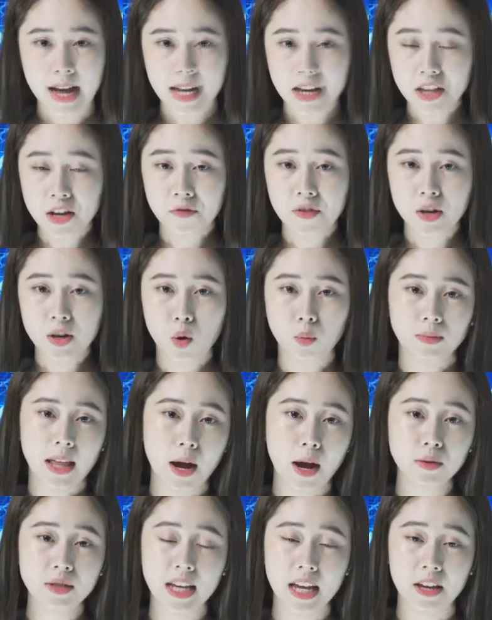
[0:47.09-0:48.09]
Các nhân viên cũng
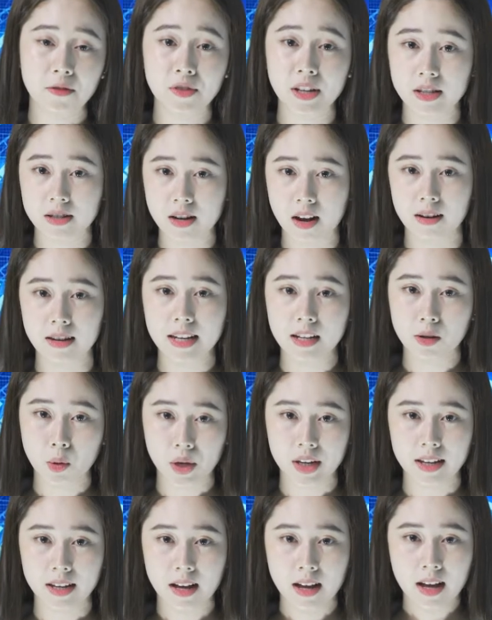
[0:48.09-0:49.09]
tháo chạy vì sợ liên
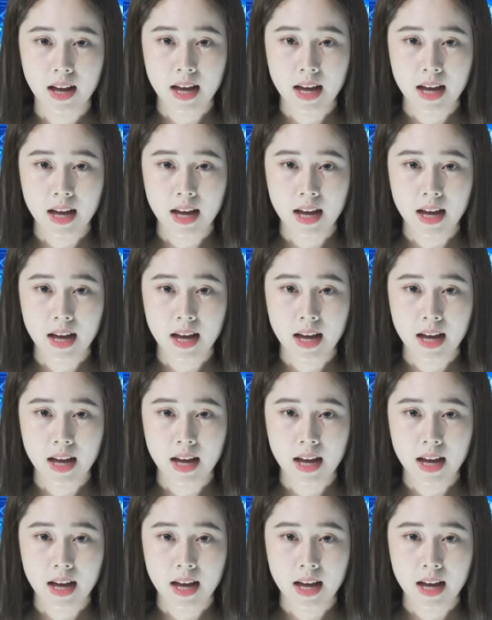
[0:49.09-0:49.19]
lụy.